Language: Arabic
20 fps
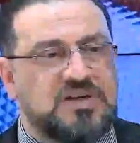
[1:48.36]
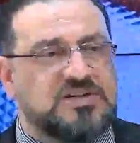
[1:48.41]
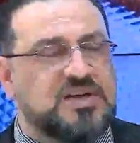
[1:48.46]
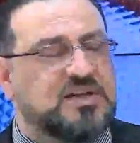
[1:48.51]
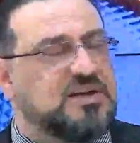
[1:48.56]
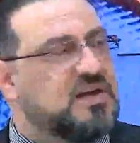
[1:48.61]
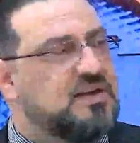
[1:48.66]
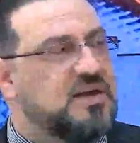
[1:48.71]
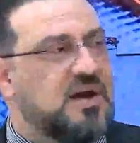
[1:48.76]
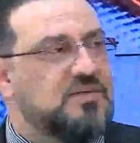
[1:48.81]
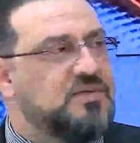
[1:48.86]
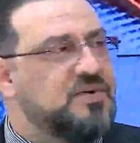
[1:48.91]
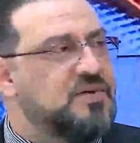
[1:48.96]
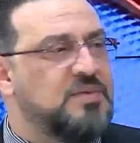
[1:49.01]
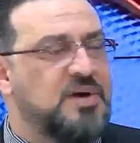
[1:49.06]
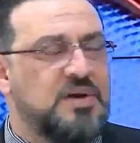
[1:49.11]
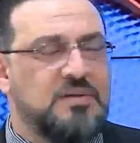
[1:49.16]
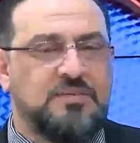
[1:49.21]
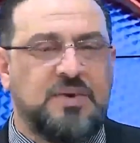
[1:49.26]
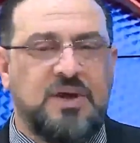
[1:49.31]
غداء
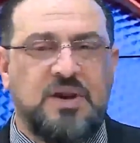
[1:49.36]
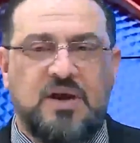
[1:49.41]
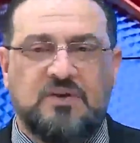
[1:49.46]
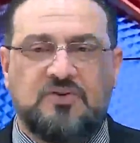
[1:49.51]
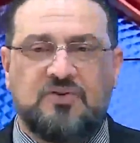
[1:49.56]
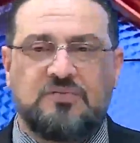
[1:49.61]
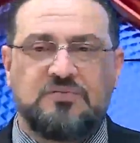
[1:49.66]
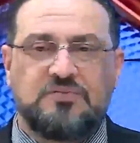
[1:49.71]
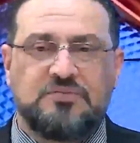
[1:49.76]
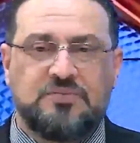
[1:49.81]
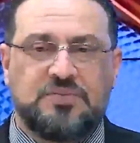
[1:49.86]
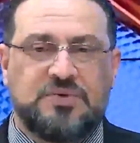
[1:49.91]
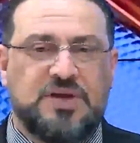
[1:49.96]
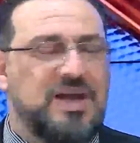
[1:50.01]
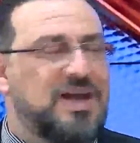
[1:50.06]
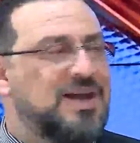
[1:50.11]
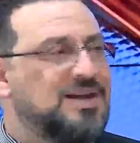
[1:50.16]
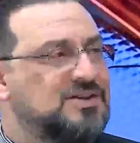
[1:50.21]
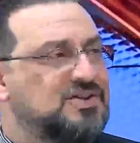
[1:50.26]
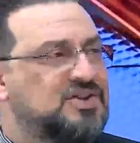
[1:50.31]
فيما بيناتهم
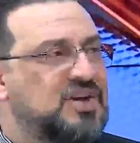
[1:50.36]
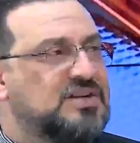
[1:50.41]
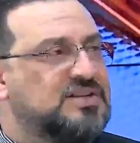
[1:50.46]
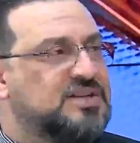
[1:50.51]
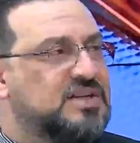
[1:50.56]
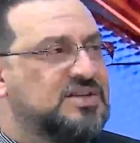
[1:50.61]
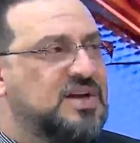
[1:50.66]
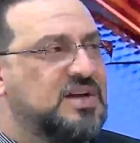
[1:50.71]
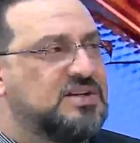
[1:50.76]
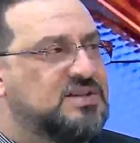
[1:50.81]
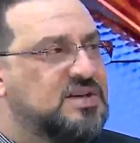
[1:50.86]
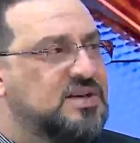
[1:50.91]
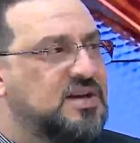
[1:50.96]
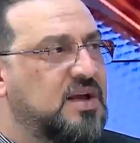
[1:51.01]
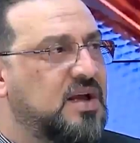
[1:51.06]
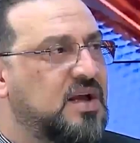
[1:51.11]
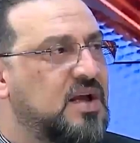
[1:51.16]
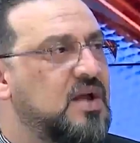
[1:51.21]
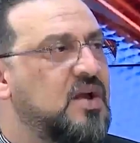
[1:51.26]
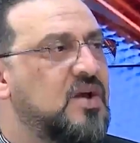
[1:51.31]
كجلسه
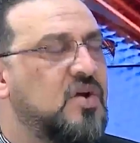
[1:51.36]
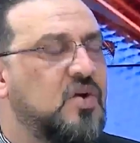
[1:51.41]
شخصيه ايه.